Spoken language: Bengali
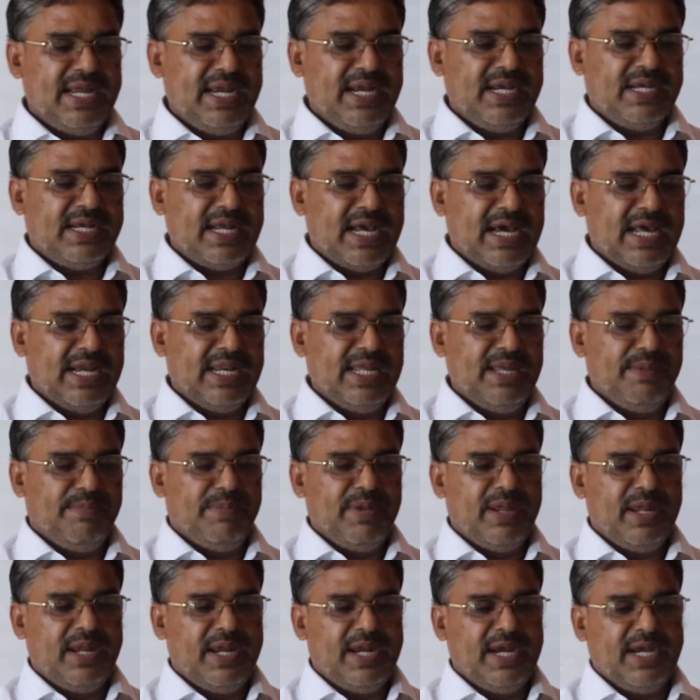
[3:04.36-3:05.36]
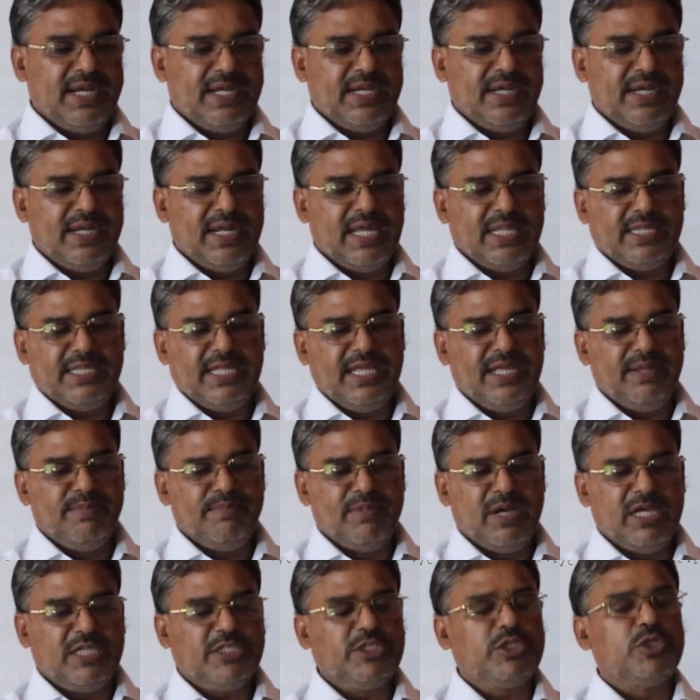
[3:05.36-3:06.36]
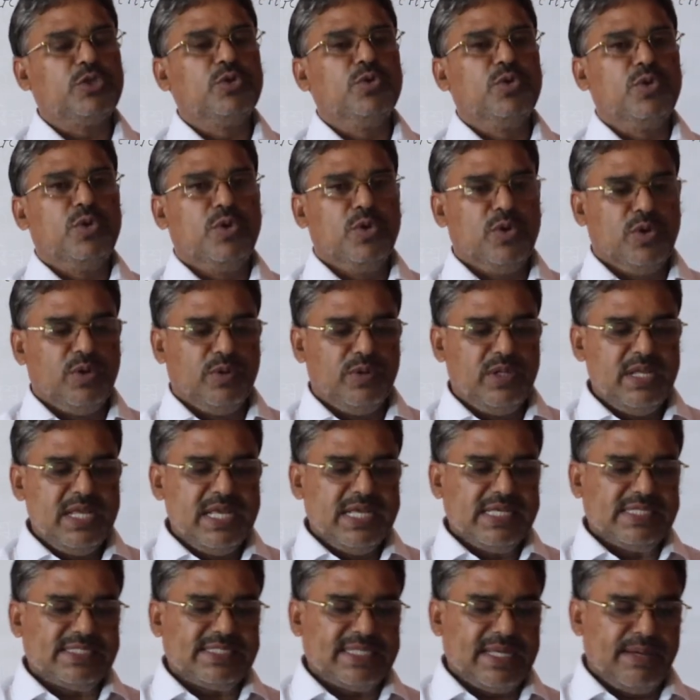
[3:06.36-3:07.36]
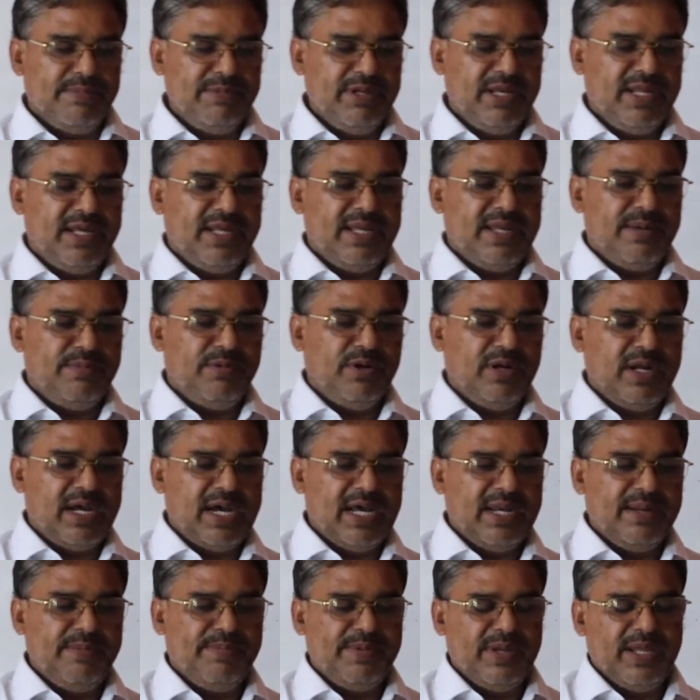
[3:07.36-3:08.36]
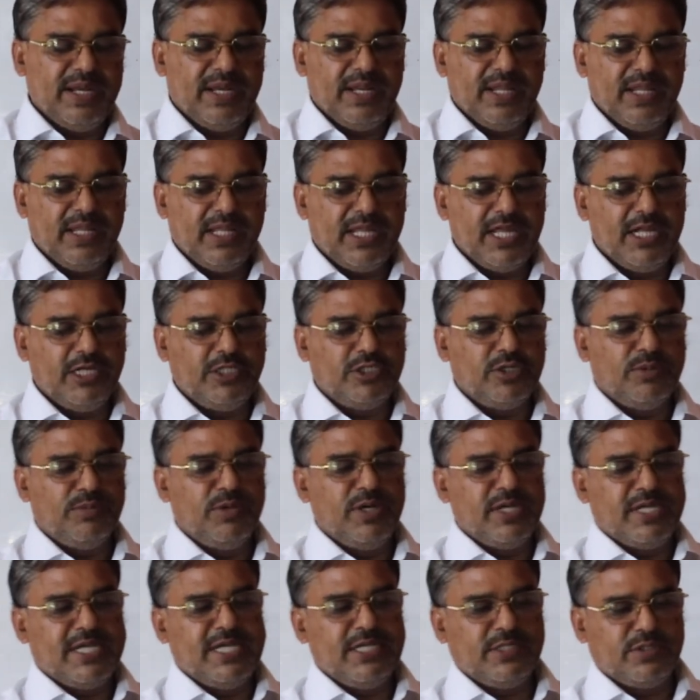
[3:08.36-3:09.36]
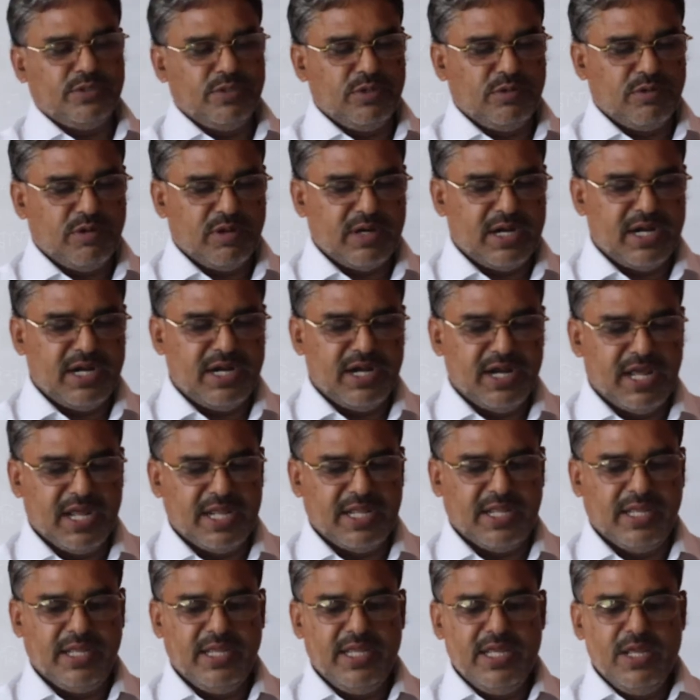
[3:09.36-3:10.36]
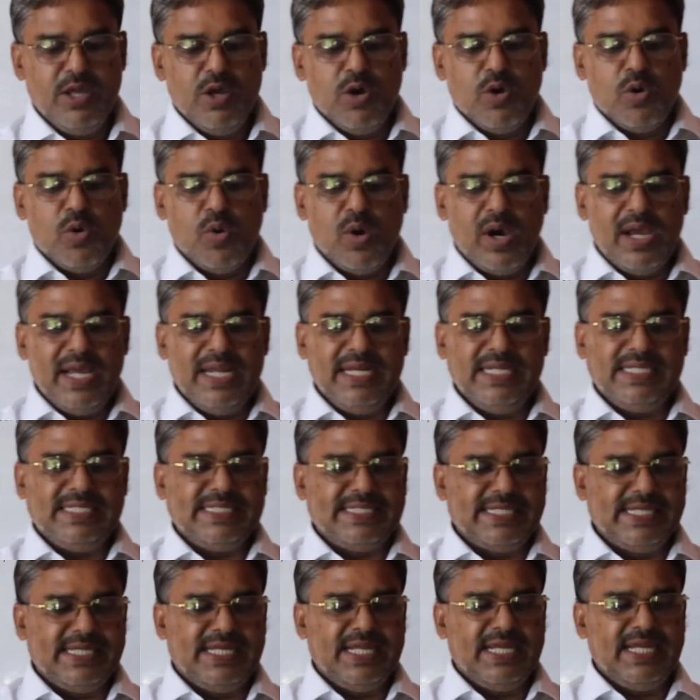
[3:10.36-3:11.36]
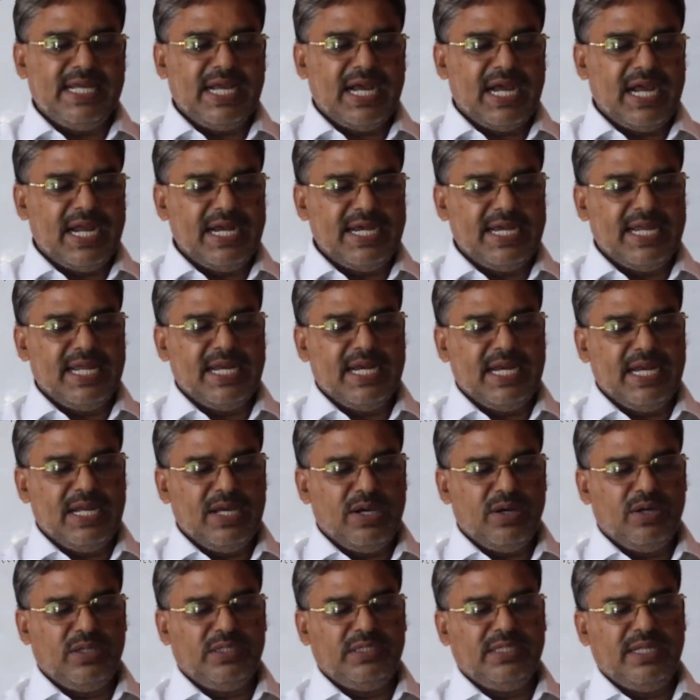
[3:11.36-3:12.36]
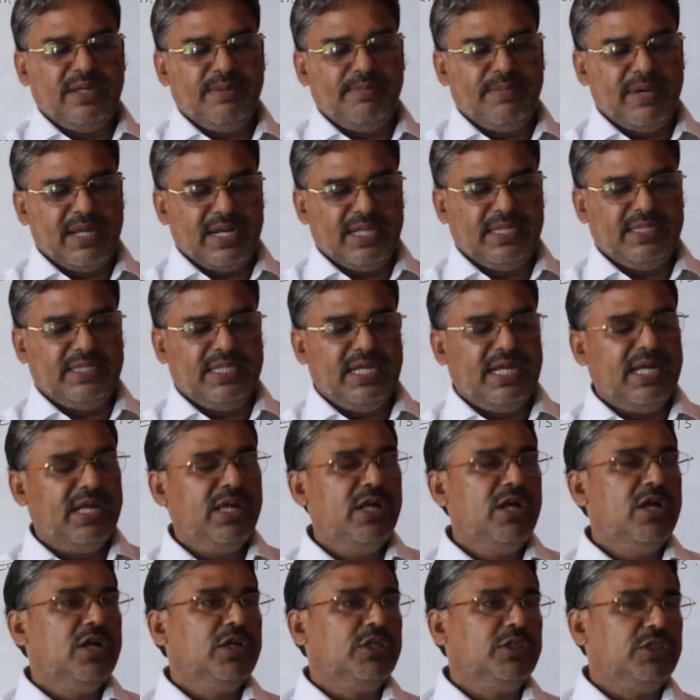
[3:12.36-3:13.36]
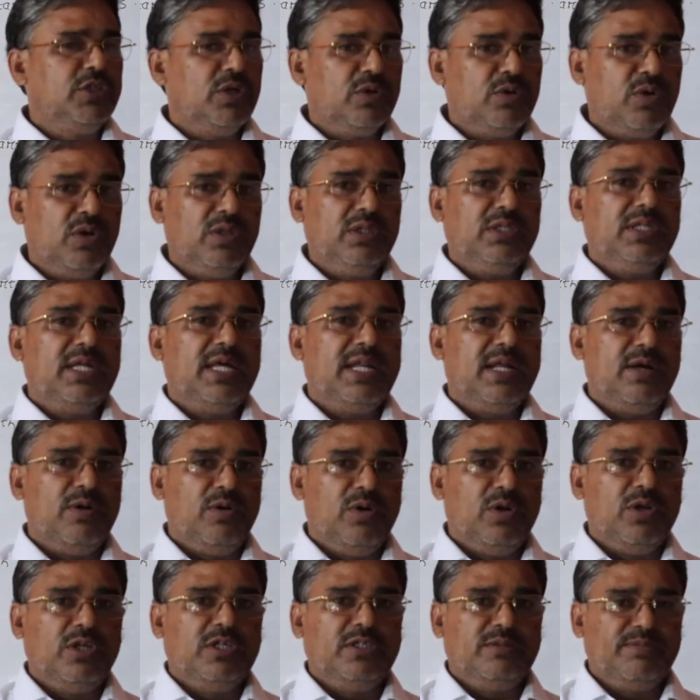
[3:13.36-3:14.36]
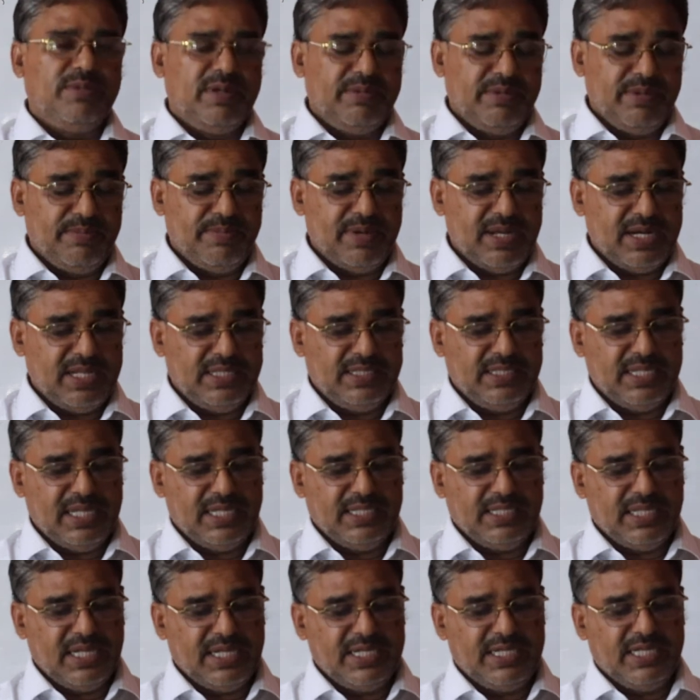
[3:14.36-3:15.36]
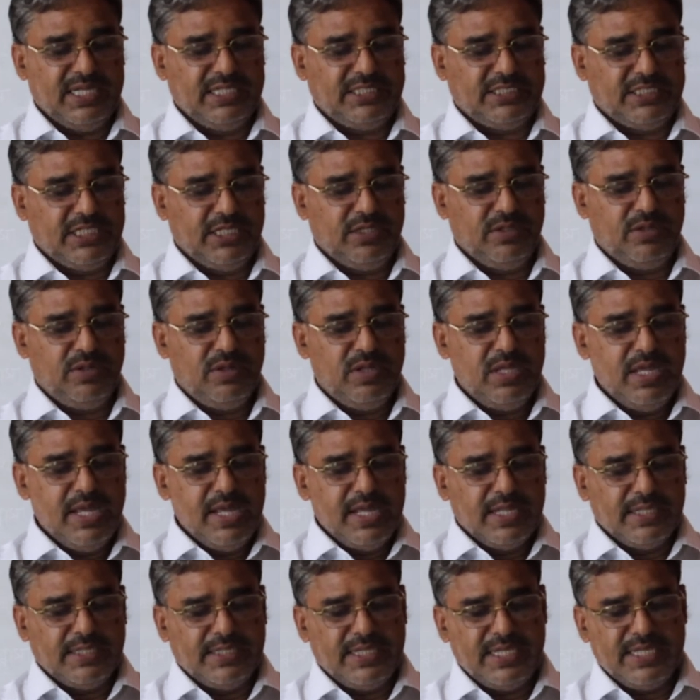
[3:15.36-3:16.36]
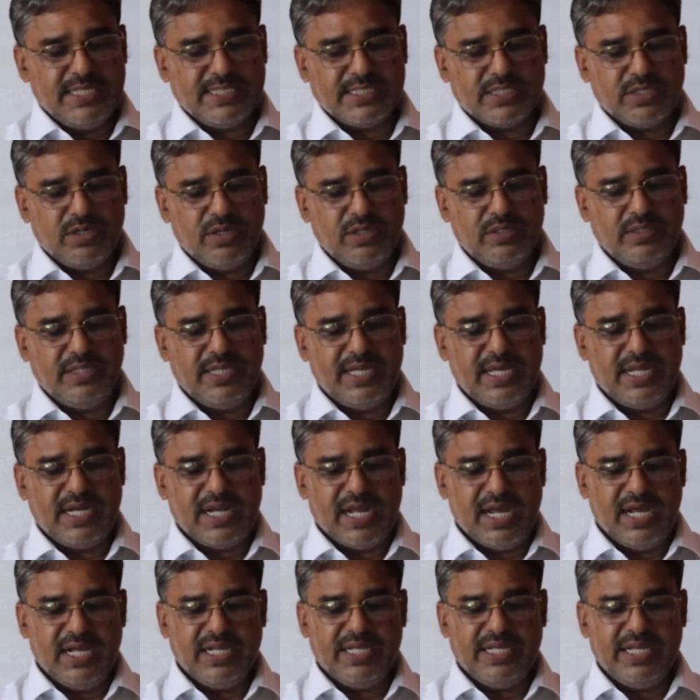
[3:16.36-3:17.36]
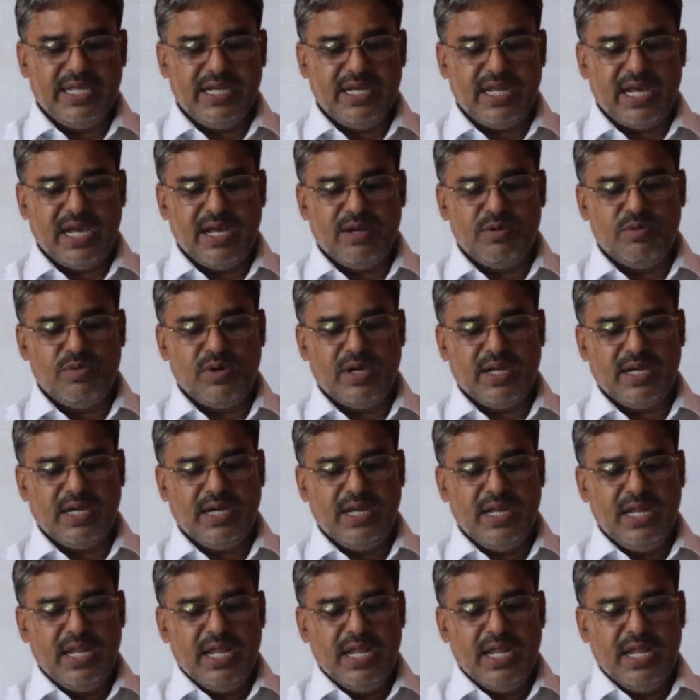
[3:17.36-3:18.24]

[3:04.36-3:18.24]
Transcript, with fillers: অ্যান্ড আরিফ হ্যাড নাথিং মাস টু ডো সামিনা এবং আরিফের এই সময় কিছুই করার নাই হোয়াইল সিটিং আইডেল অন দ্য বারান্দা যখন তারা অলসভাবে বারান্দায় দাঁড়িয়েছিল দে স দেয়ার আঙ্কেল আনোয়ার